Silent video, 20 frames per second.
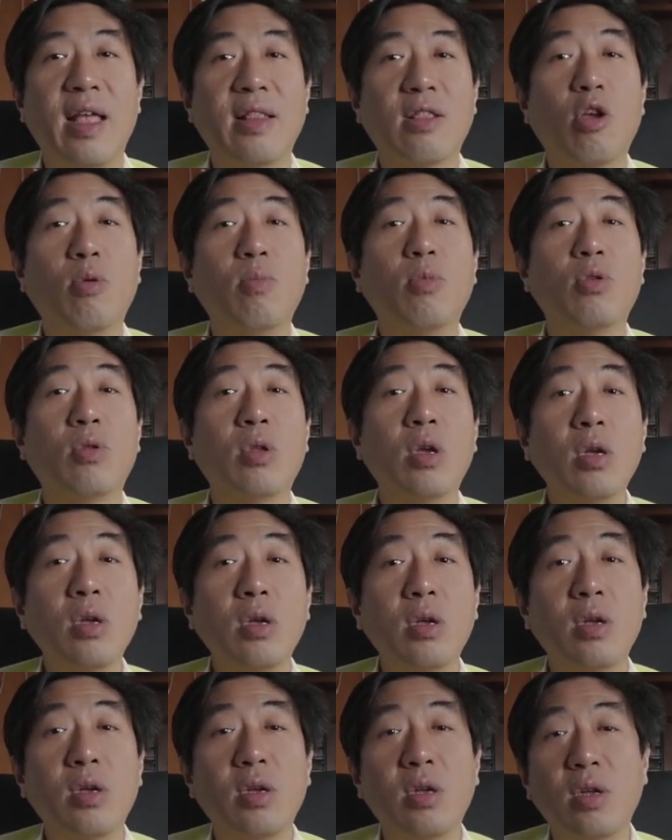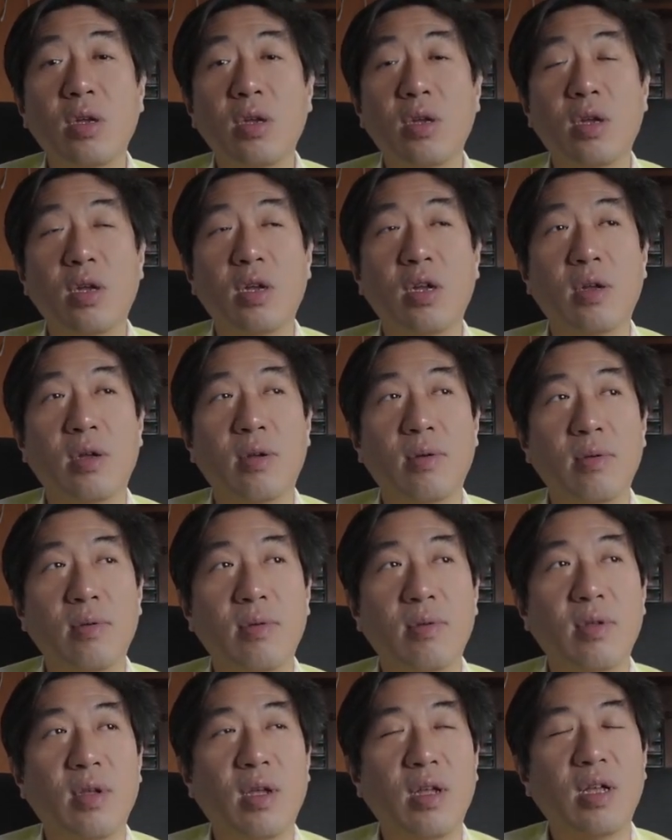ร้านคอมพิวเตอร์เอ่อ
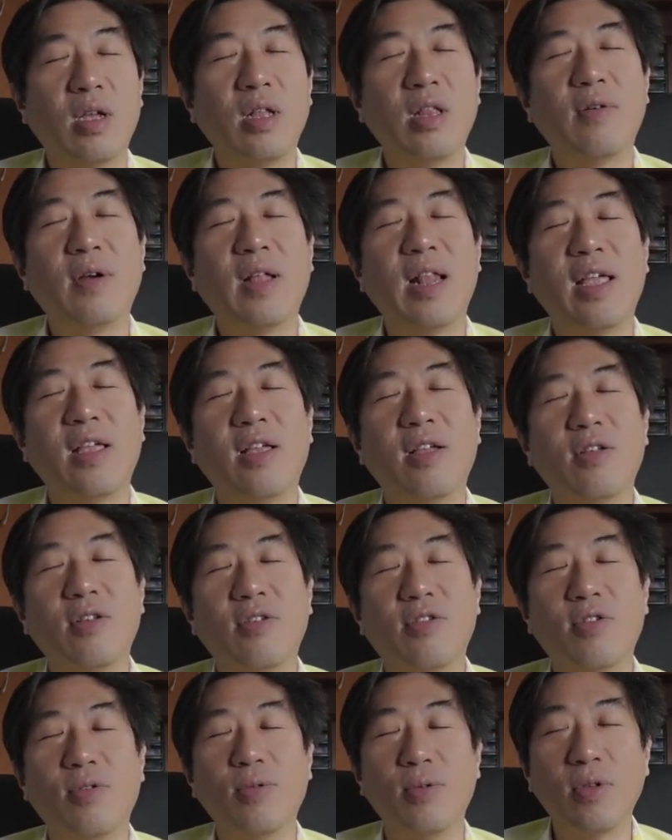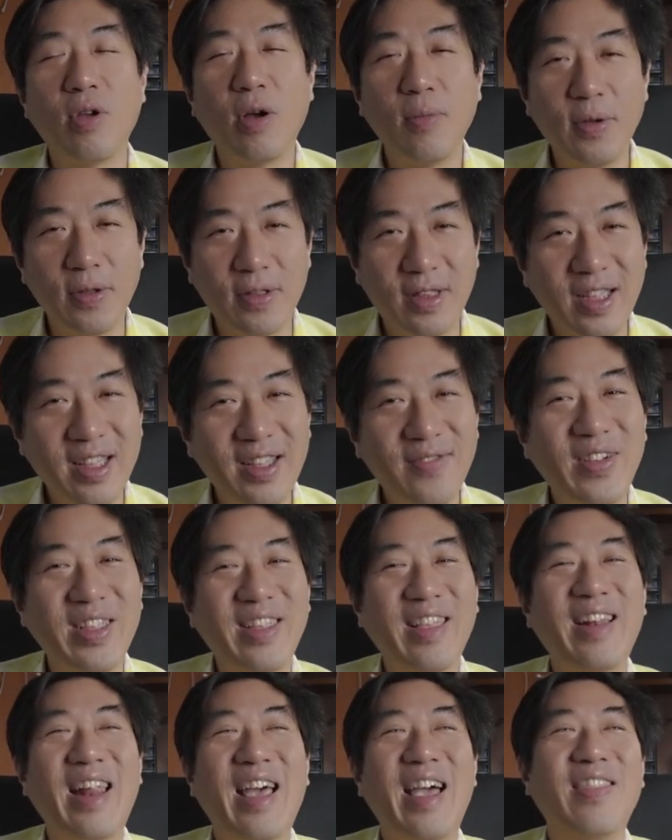เขาเรียกว่าอะไรศูนย์คอมพิวเตอร์ไม่
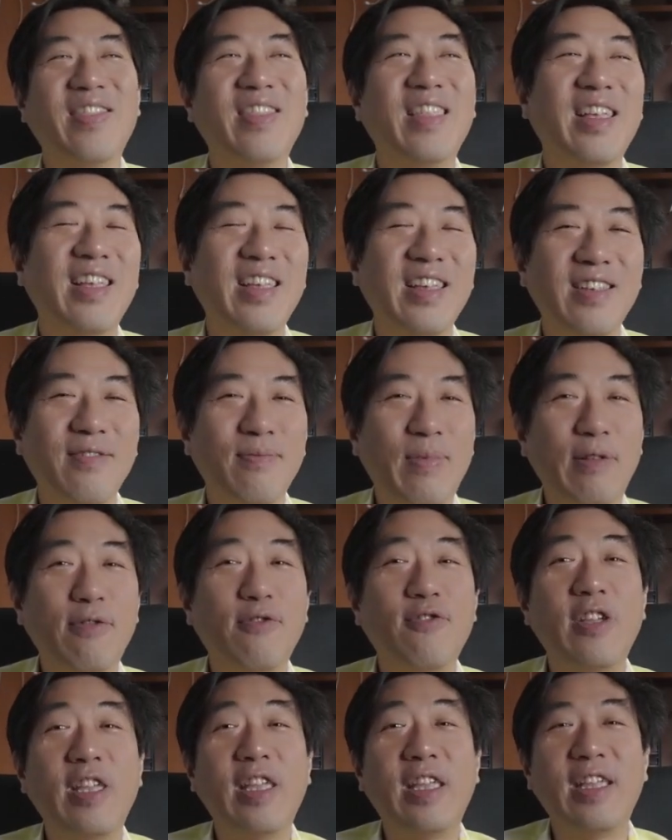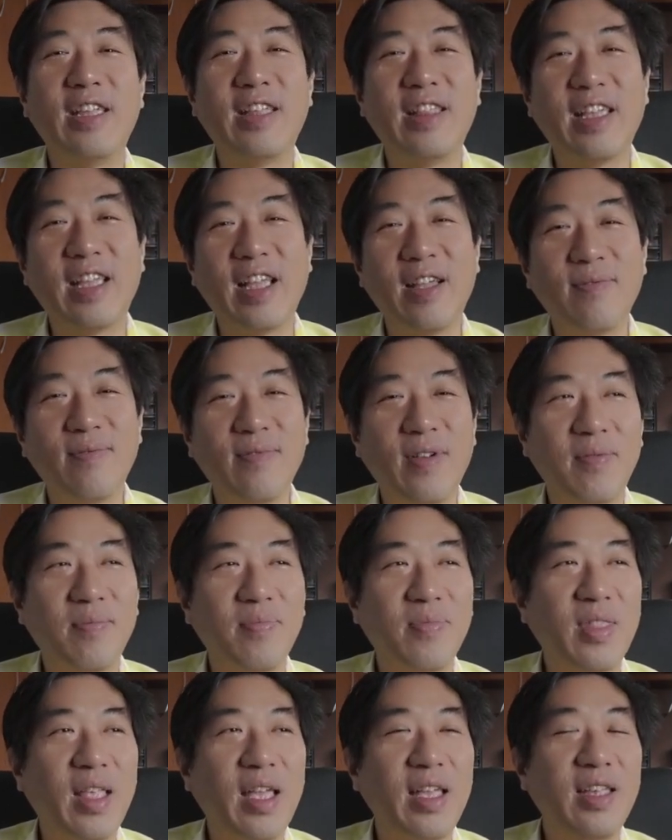ใช่ร้านปริ้นฟรีนะครับแบบ
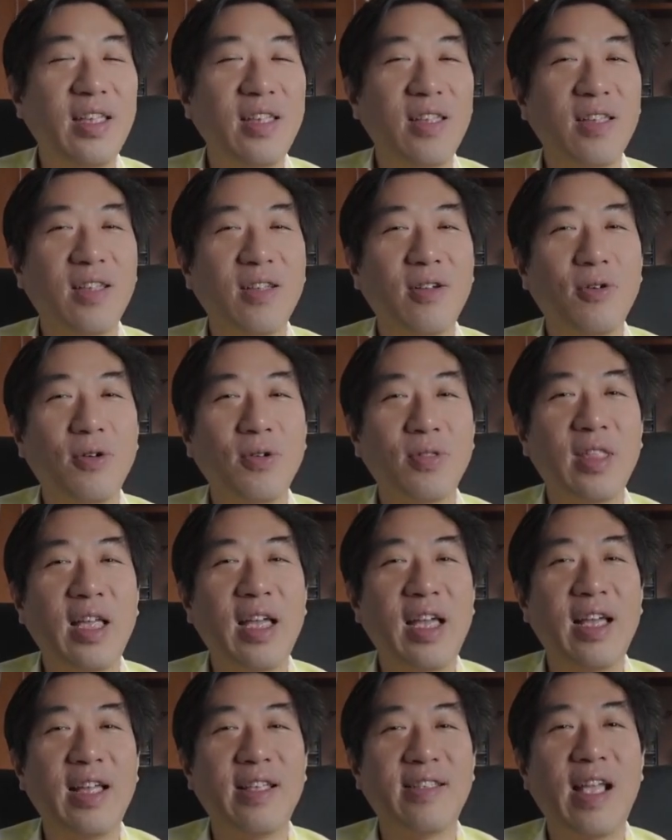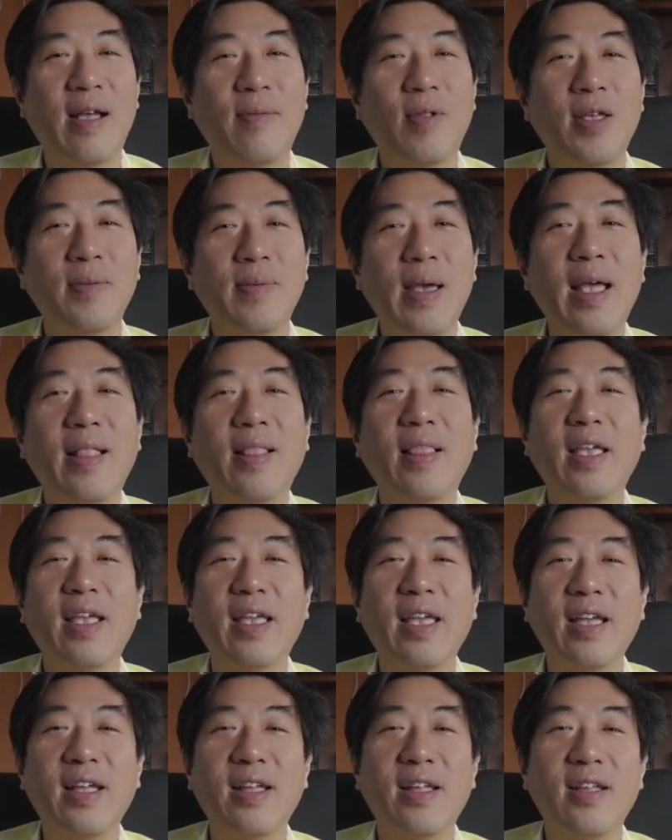ได้โควต้าสามร้อยแผ่นอะไร
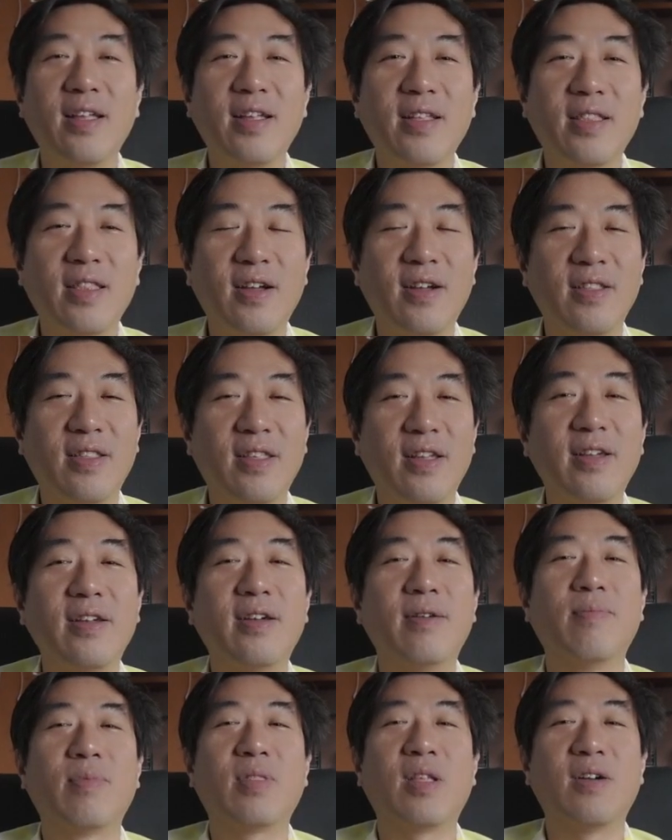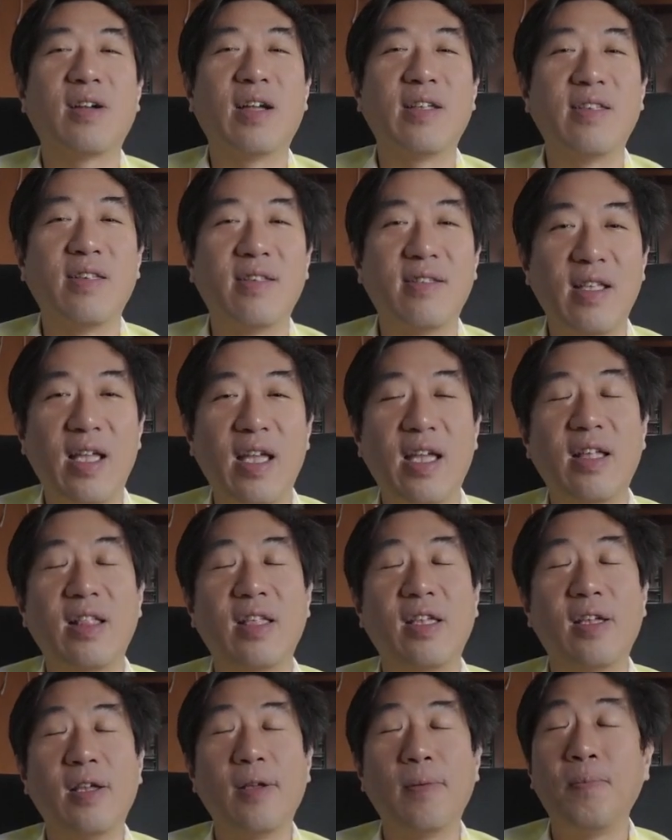เงี้ยต่อเทอมต่อการศึกษาอะ
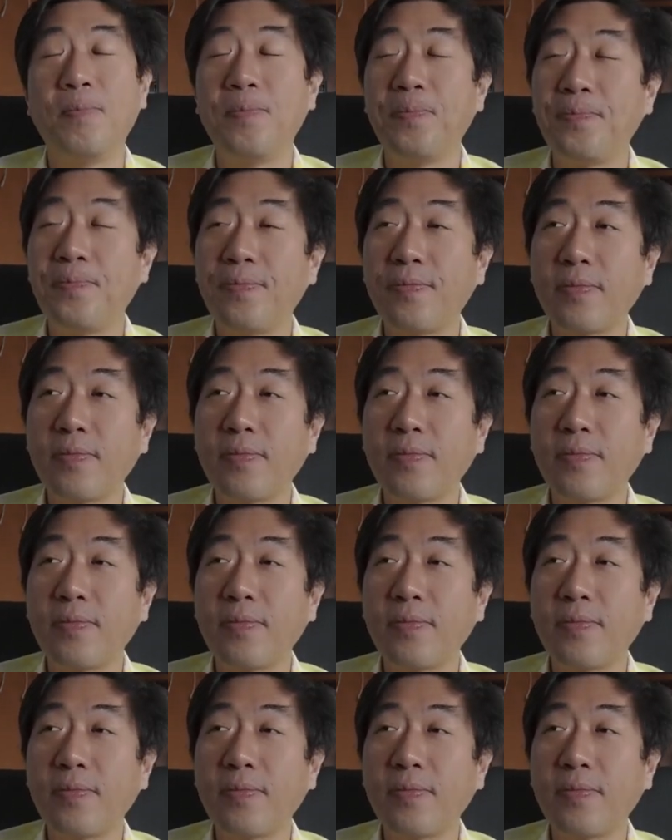ไรเงี้ย